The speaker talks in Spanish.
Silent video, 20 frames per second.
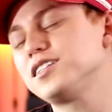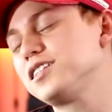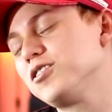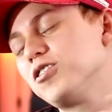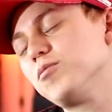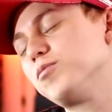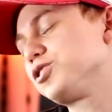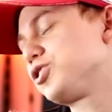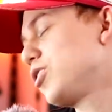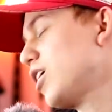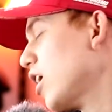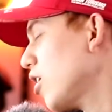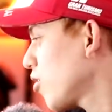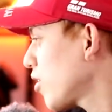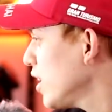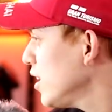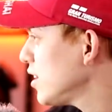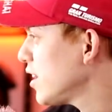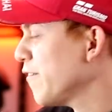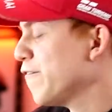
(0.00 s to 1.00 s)
sigo emocionado,
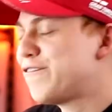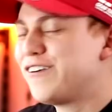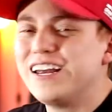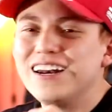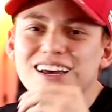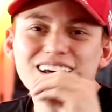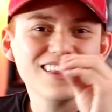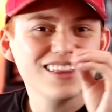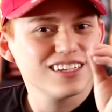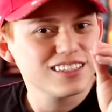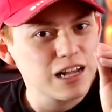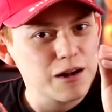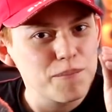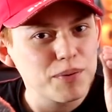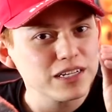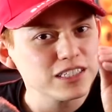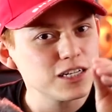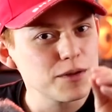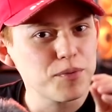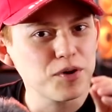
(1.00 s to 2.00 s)
gente. En fin, desde el
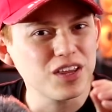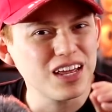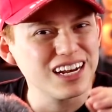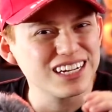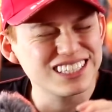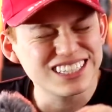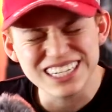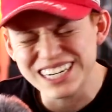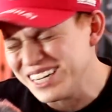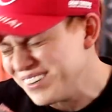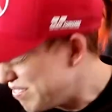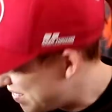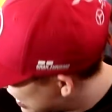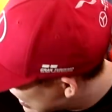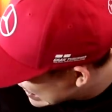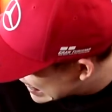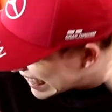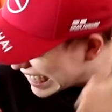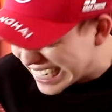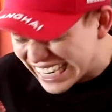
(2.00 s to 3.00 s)
principio del stream
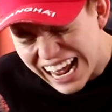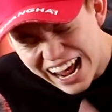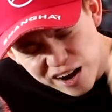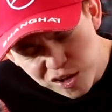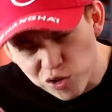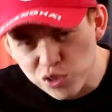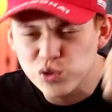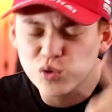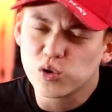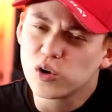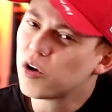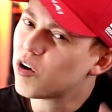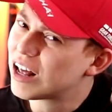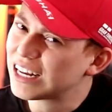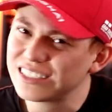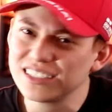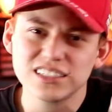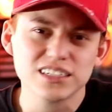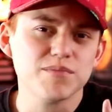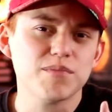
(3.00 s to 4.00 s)
tiraron duro.
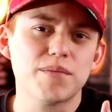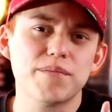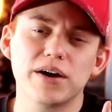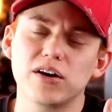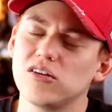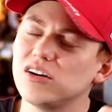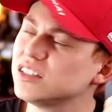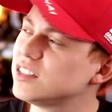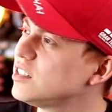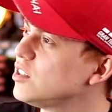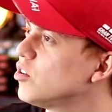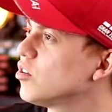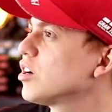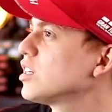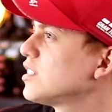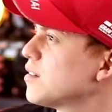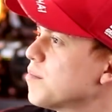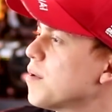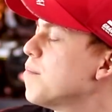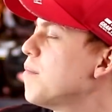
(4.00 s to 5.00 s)
Ahora sí se mamaron. Les digo
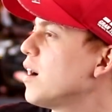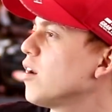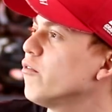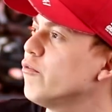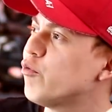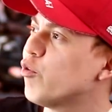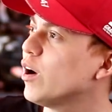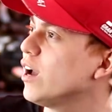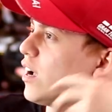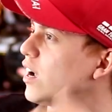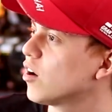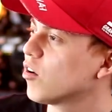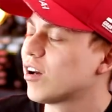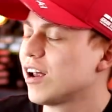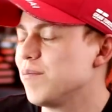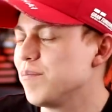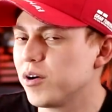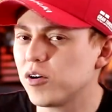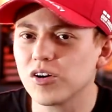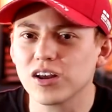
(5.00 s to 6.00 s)
que se mamaron. Fue, creo
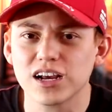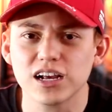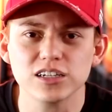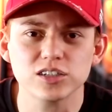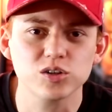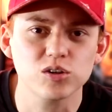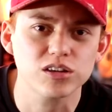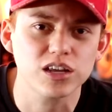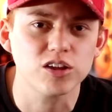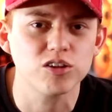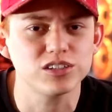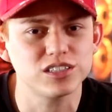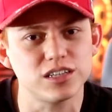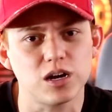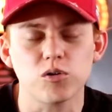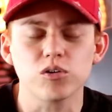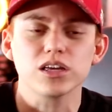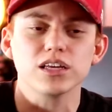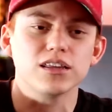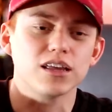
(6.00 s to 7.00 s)
que, el mejor que han soltado
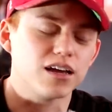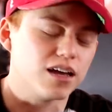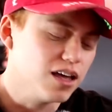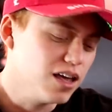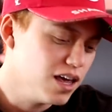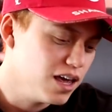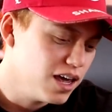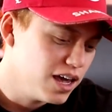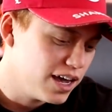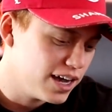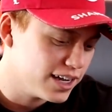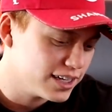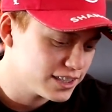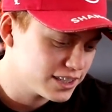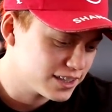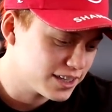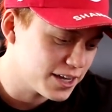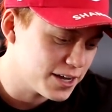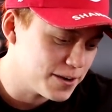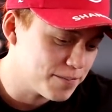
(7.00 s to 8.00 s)
hasta ahorita.
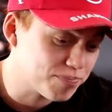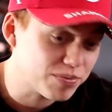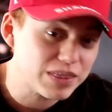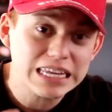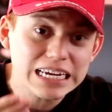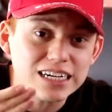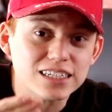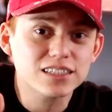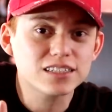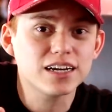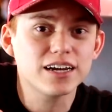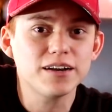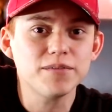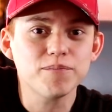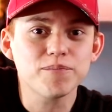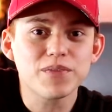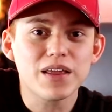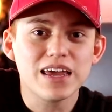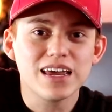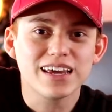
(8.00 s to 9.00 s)
Este, dicen
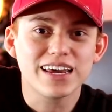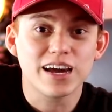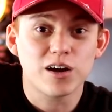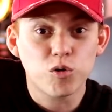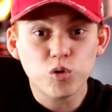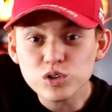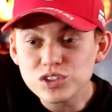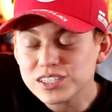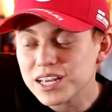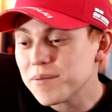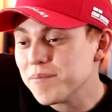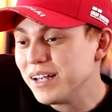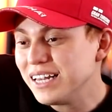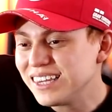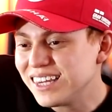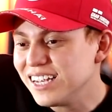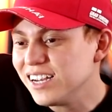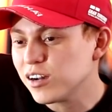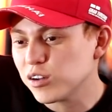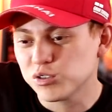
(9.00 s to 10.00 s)
que
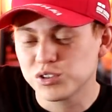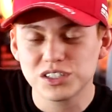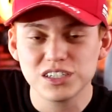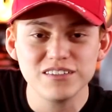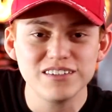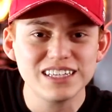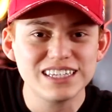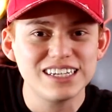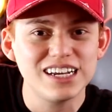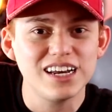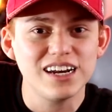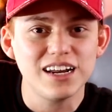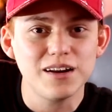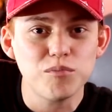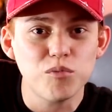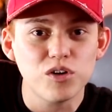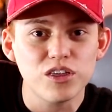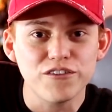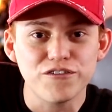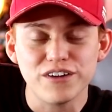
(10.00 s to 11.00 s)
justamente inclusive
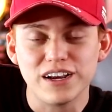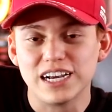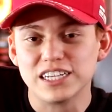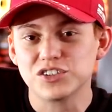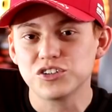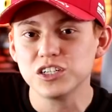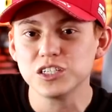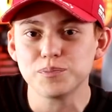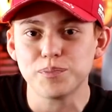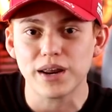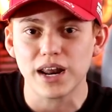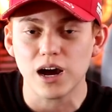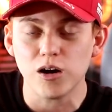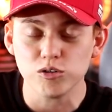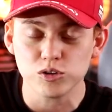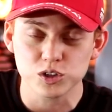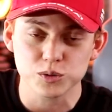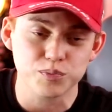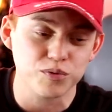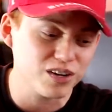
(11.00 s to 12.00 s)
tienen modificaciones para
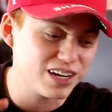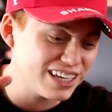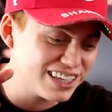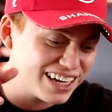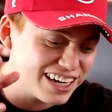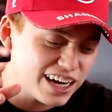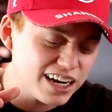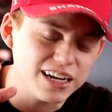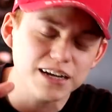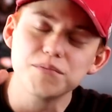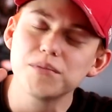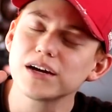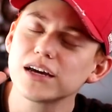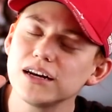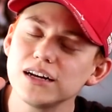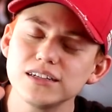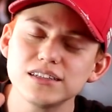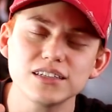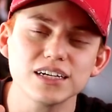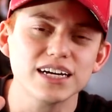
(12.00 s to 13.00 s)
autos, porque tienen,
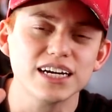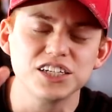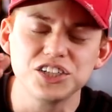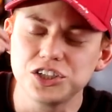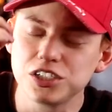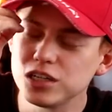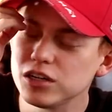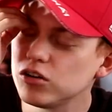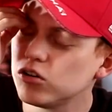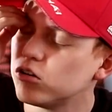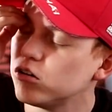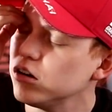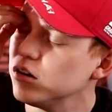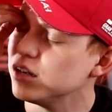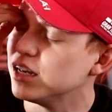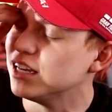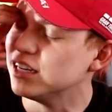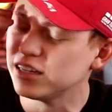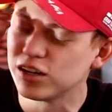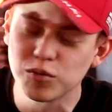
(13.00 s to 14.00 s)
imagínense qué chingón,
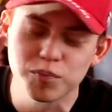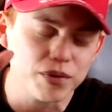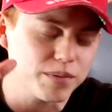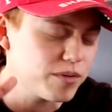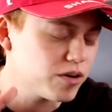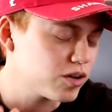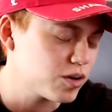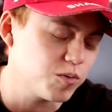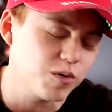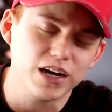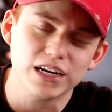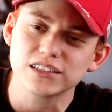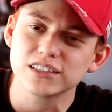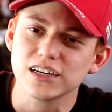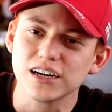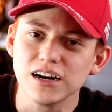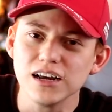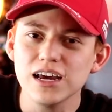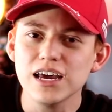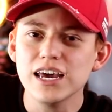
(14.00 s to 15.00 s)
es lo primero que voy a
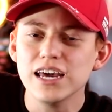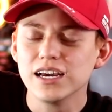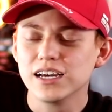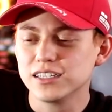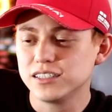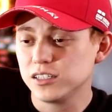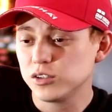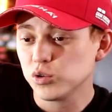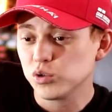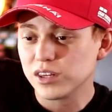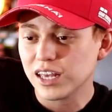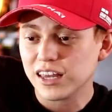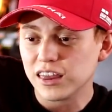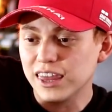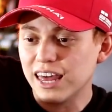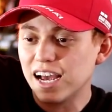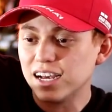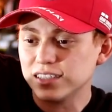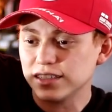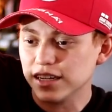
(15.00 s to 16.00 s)
hacer, que si tú te
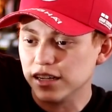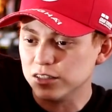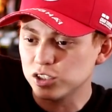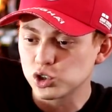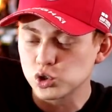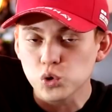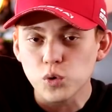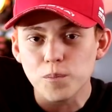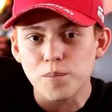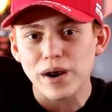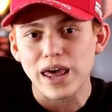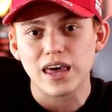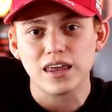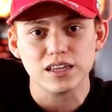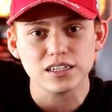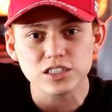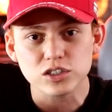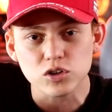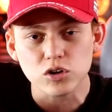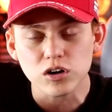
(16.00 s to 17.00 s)
das el Supra
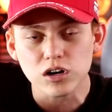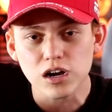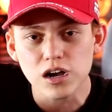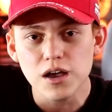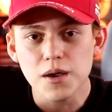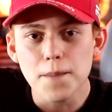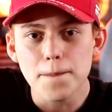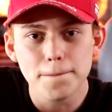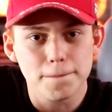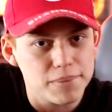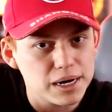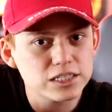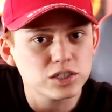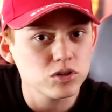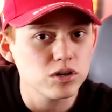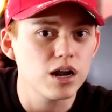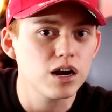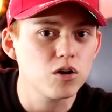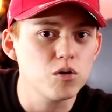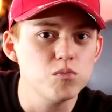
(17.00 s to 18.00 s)
de stock, va a
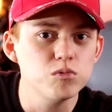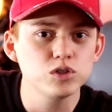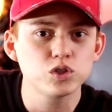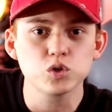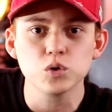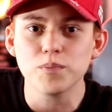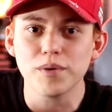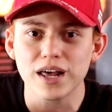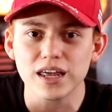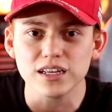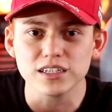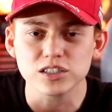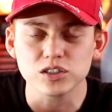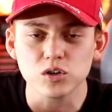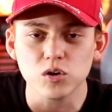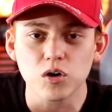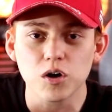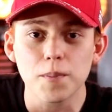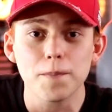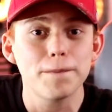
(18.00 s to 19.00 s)
sonar como un Supra de
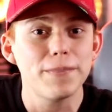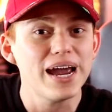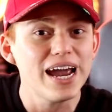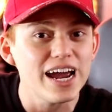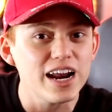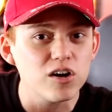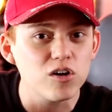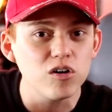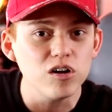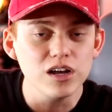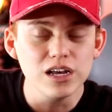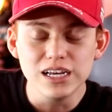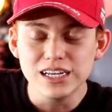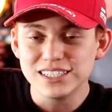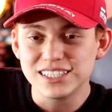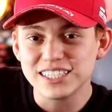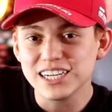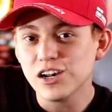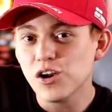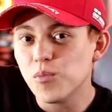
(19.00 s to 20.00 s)
stock, pero
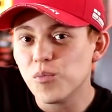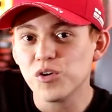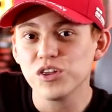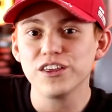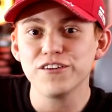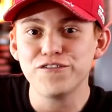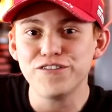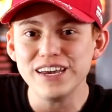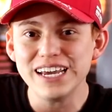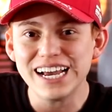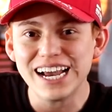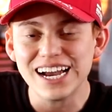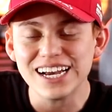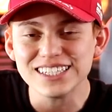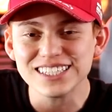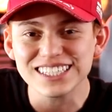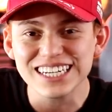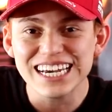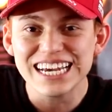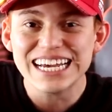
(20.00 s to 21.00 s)
si lo
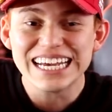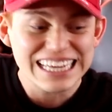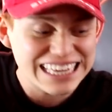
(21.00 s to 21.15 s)
modificas,